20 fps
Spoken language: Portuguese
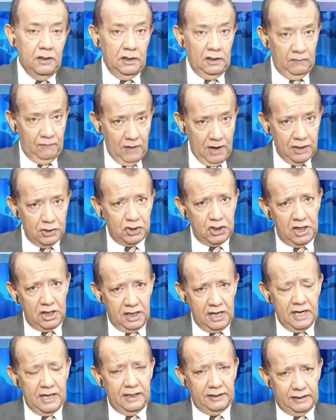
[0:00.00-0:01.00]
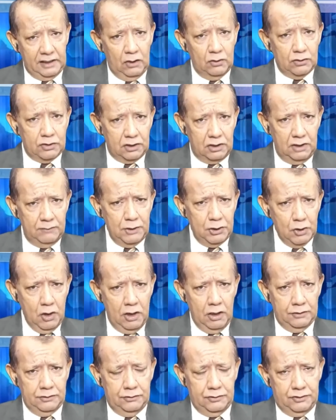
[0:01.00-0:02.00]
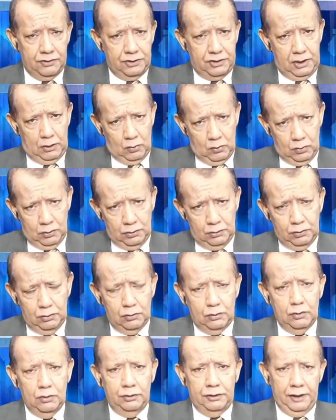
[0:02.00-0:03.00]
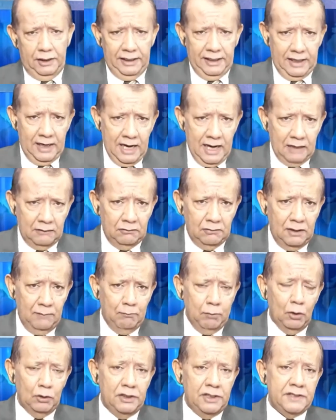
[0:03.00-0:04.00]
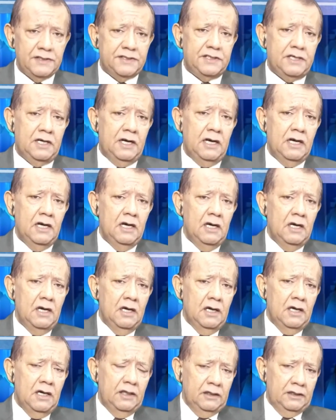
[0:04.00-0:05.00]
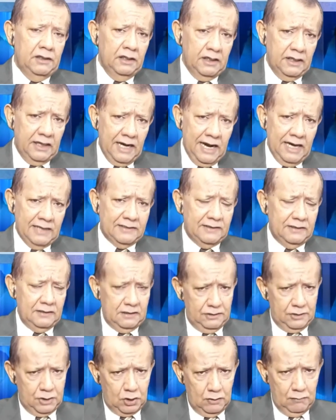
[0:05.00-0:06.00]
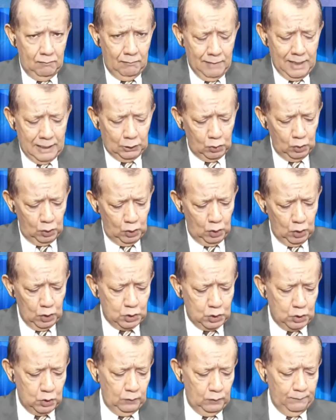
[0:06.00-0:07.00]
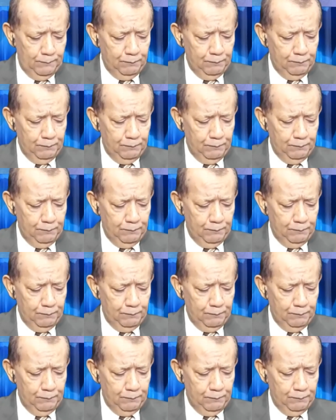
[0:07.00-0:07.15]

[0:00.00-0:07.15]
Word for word: e vai chegar até os criminosos, segundo o delegado de polícia de Cáceres, Mato Grosso.